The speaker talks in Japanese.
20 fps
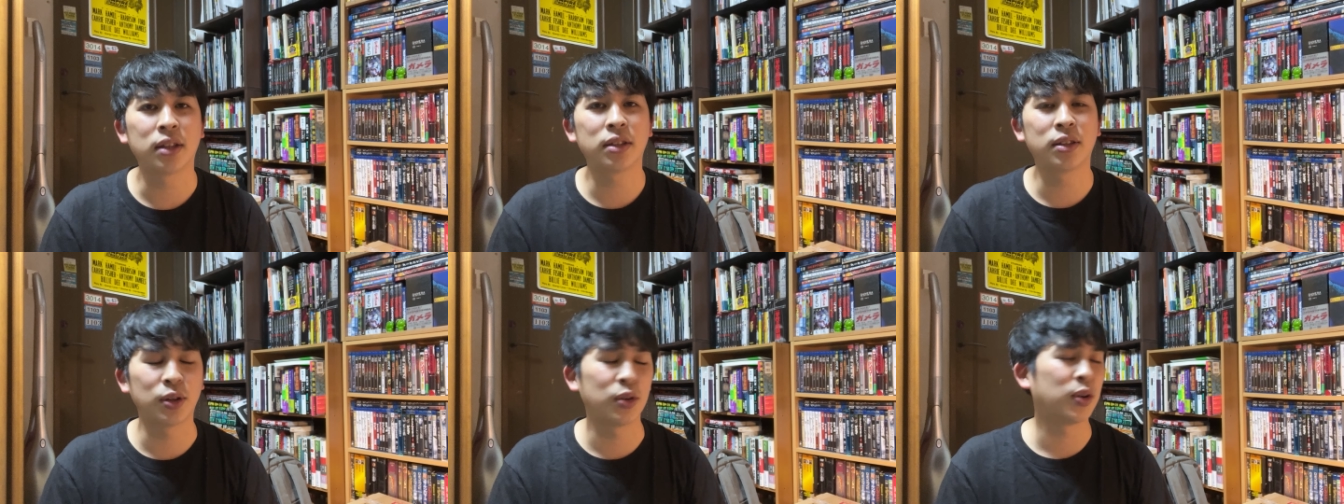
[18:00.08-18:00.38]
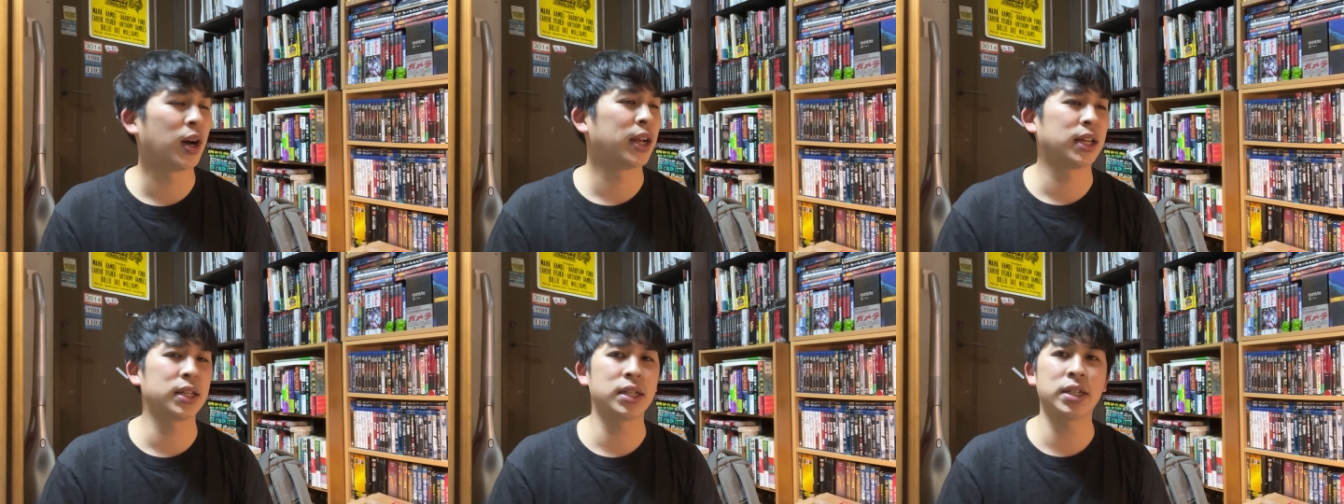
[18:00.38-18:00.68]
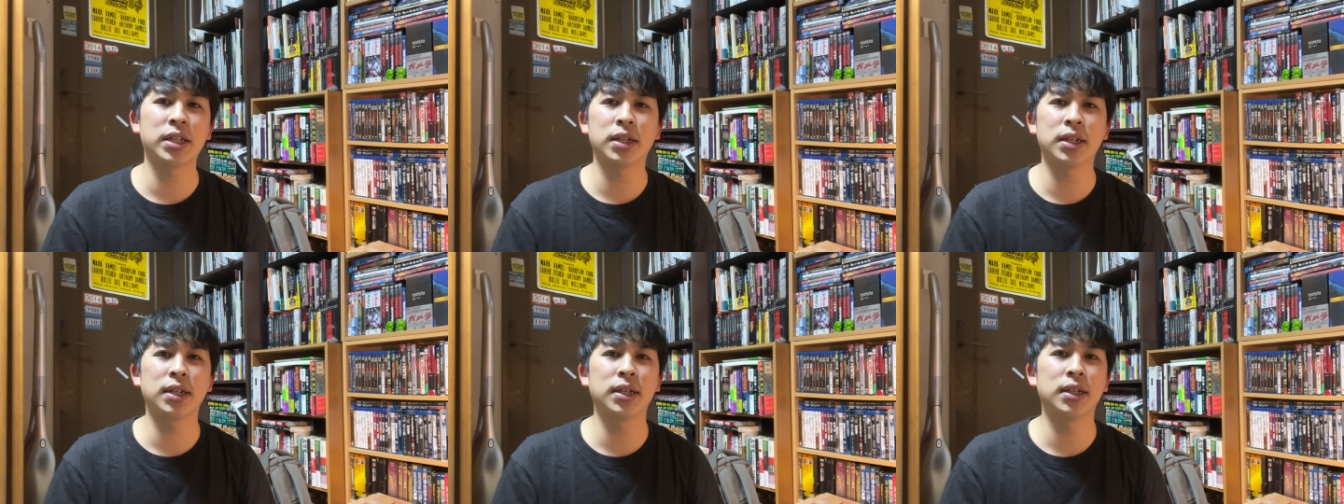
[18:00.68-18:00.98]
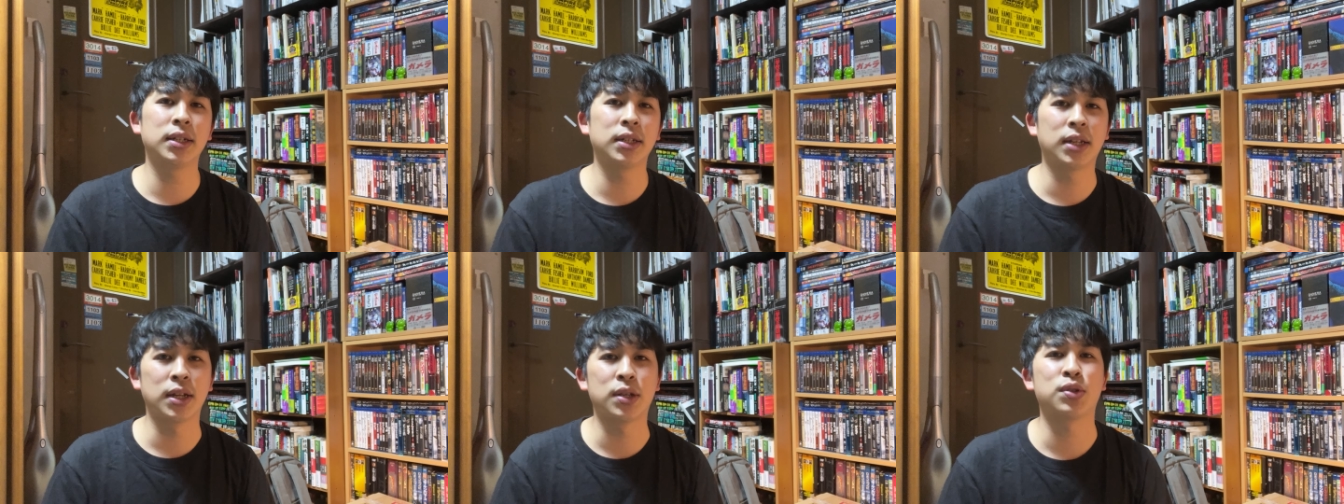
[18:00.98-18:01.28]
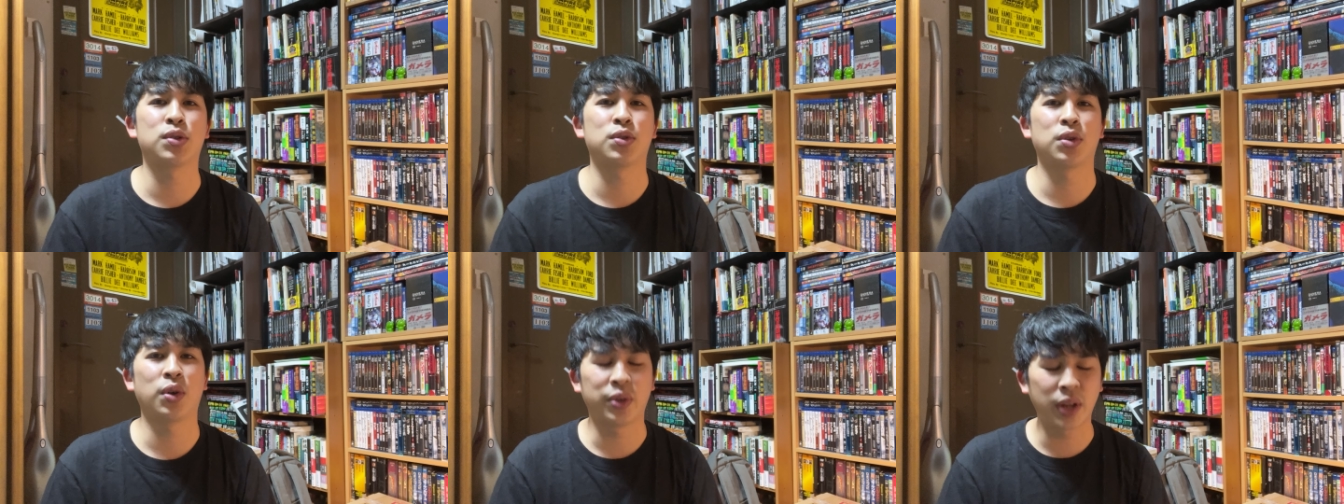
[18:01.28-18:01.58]
ていう話で
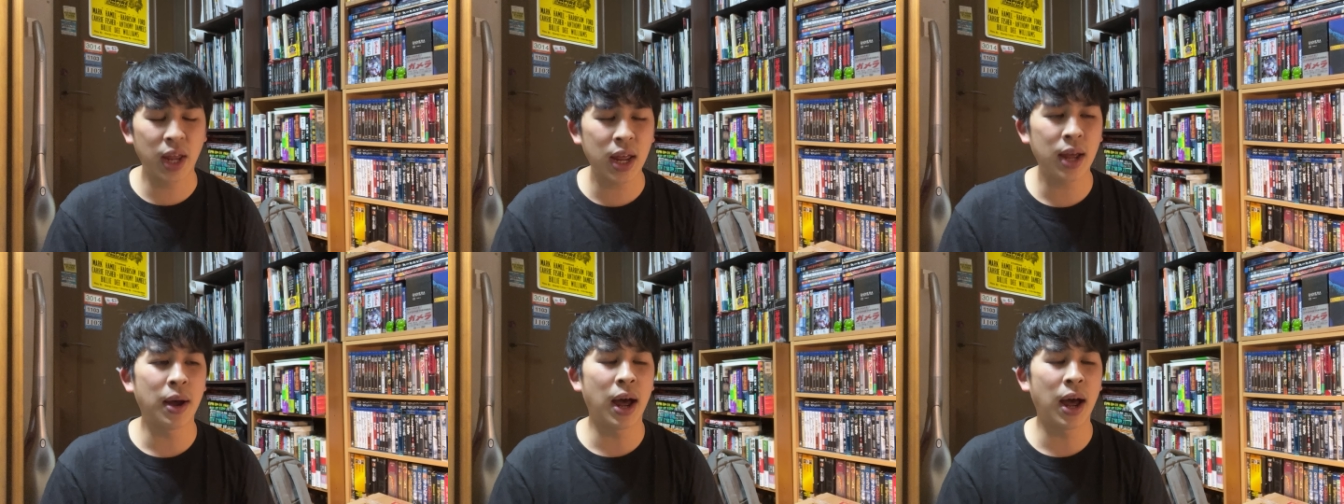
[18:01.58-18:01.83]
すよね。